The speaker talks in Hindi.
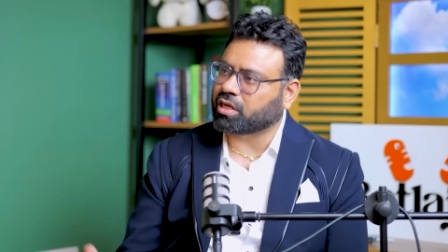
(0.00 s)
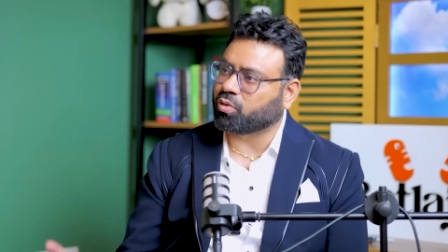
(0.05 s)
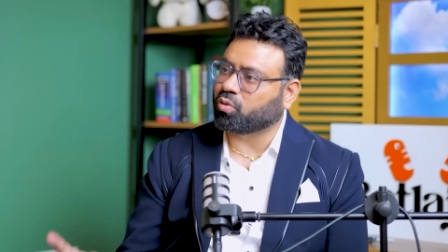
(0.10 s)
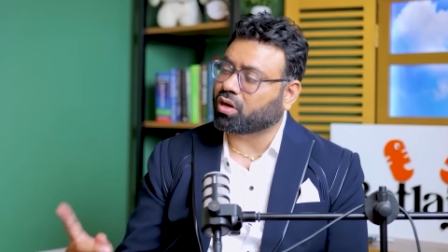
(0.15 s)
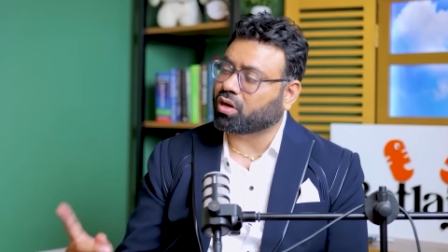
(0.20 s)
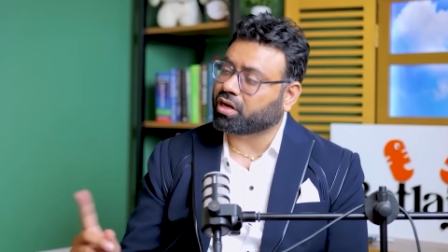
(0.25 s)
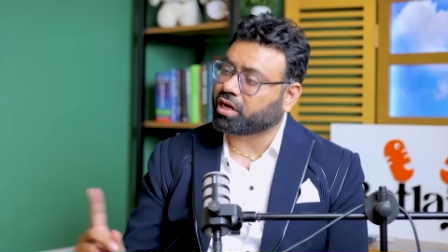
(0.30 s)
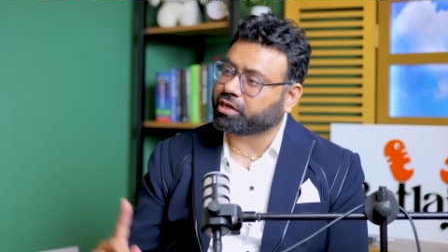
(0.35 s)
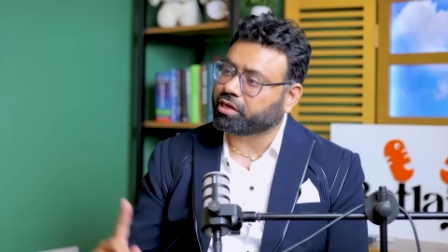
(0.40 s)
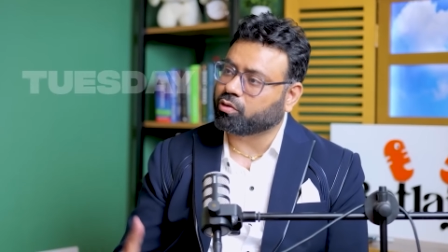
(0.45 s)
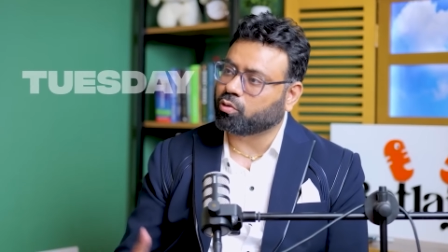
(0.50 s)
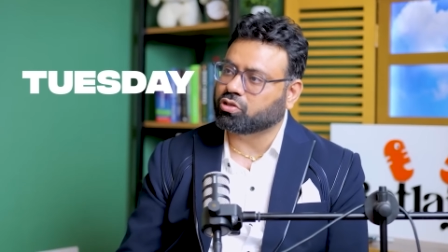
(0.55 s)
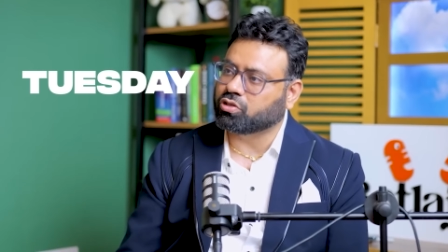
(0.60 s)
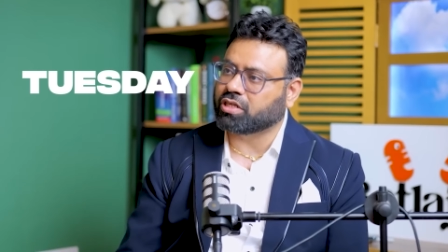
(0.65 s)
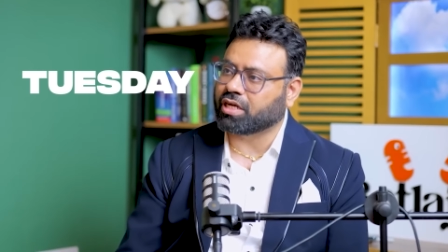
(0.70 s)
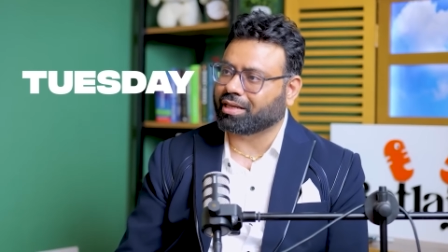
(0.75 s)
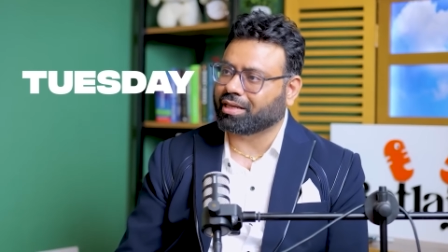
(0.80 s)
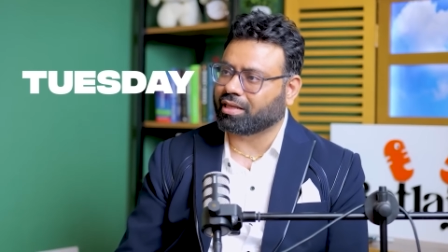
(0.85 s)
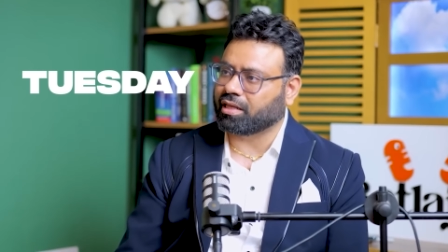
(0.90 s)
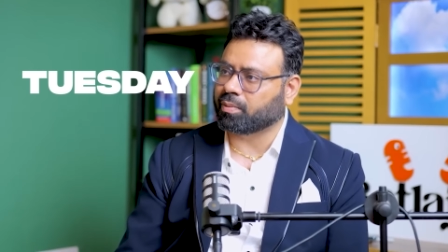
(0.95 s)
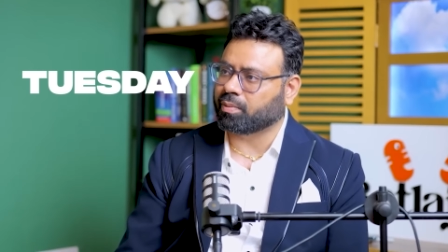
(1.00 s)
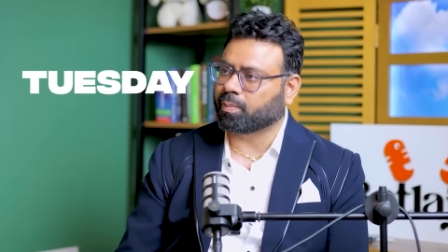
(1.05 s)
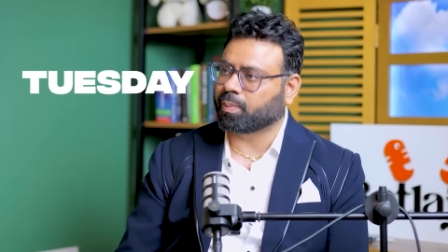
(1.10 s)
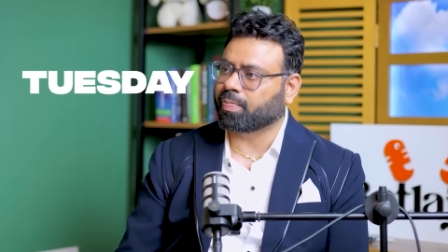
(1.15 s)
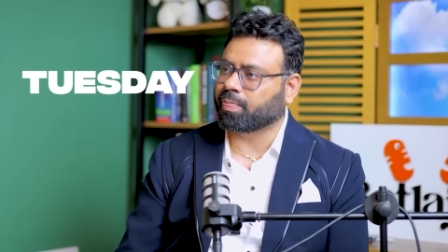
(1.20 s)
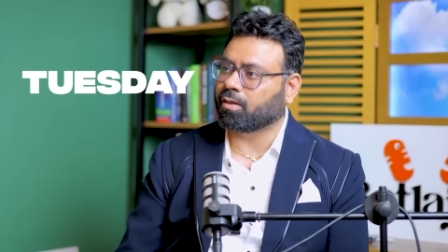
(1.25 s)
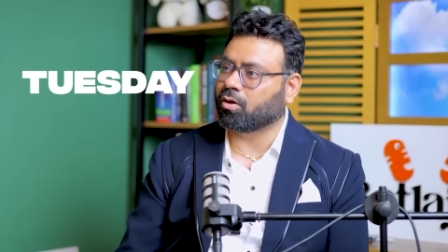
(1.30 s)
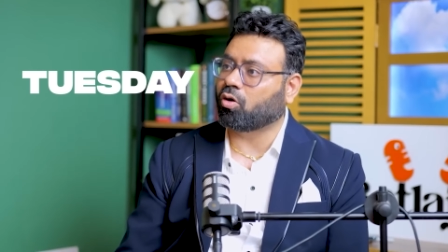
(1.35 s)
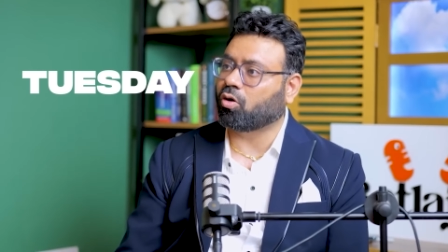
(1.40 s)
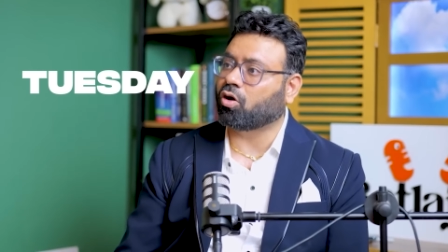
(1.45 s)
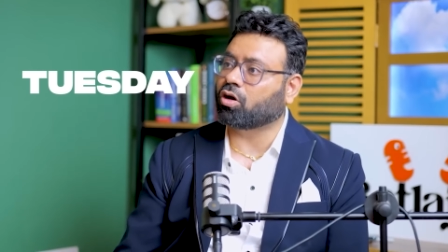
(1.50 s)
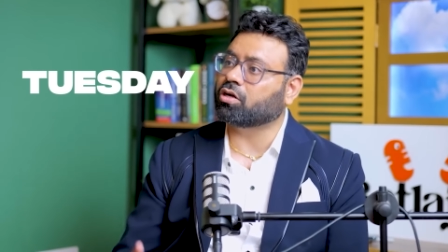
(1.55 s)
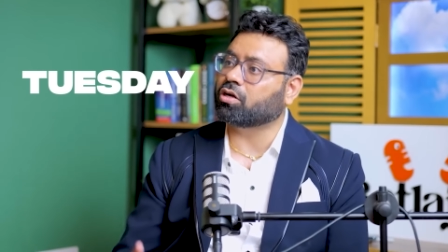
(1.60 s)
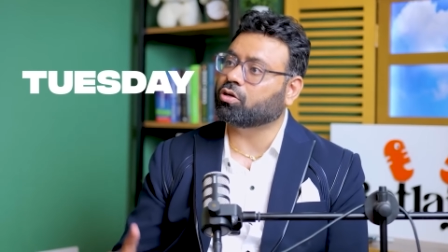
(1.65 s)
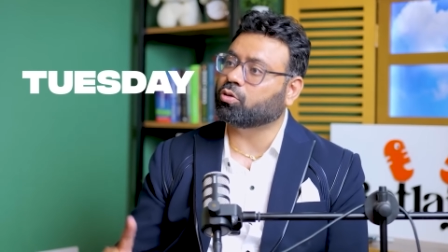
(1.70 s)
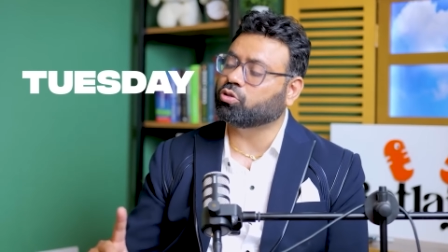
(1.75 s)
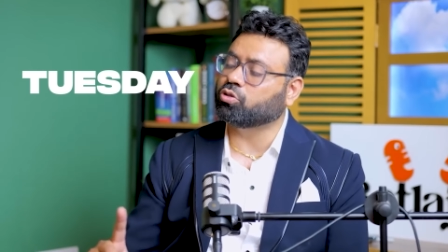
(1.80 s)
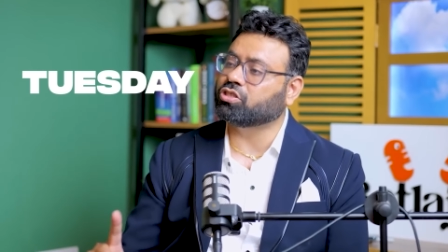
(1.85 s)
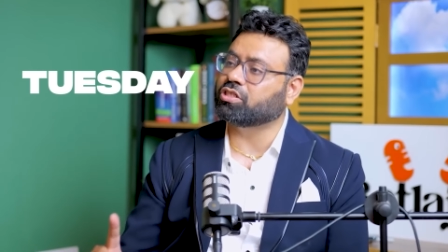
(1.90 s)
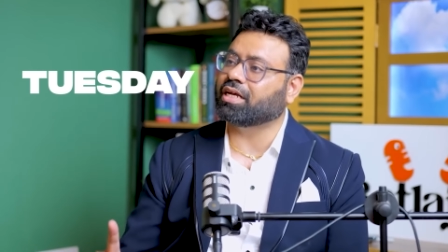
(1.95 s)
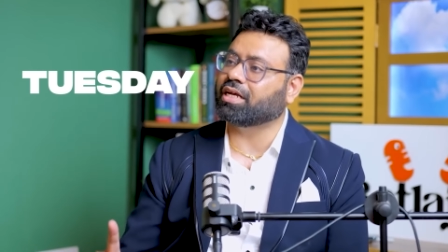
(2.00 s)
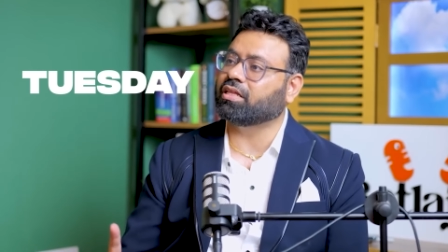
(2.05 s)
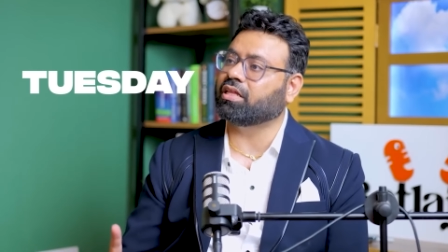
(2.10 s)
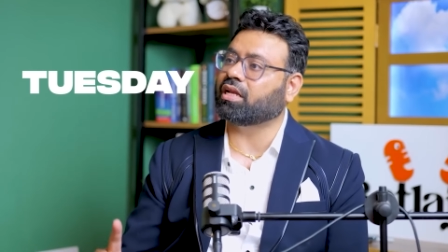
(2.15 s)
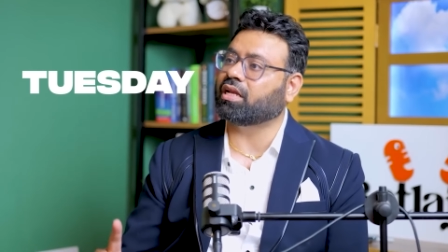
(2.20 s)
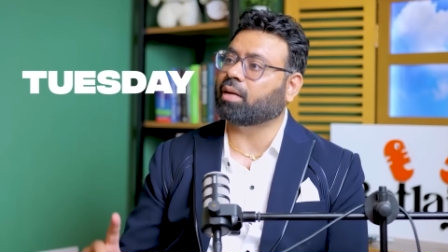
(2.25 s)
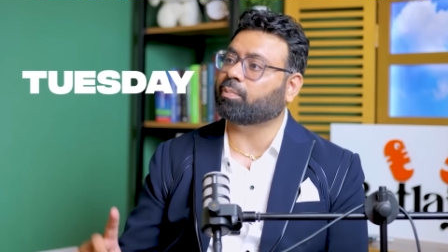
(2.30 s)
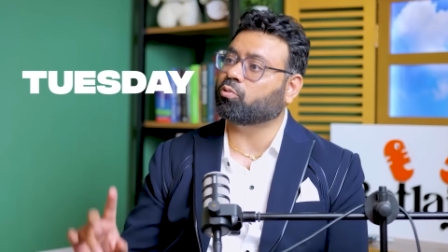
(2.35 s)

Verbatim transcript: चालू करना है ट्यूजडे के दिन और ट्यूजडे के दिन